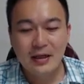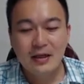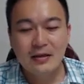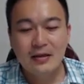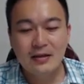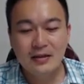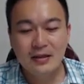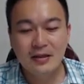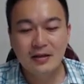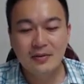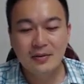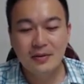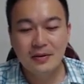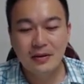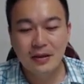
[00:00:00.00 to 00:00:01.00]
那 sigma
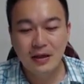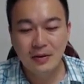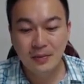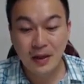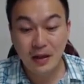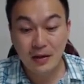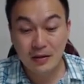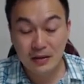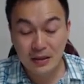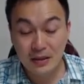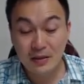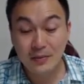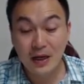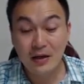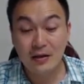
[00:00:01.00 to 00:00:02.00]
a l o
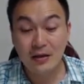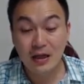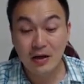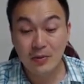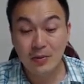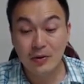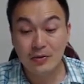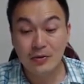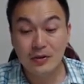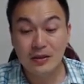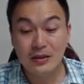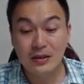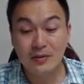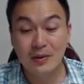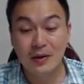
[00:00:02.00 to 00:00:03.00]
sigma allowable 就是
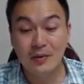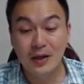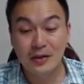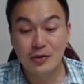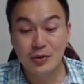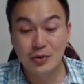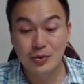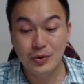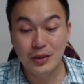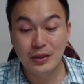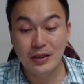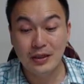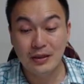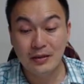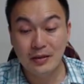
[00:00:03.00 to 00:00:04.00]
sigma y 除以
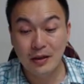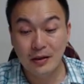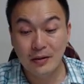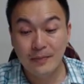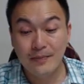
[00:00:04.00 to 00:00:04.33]
n 哈，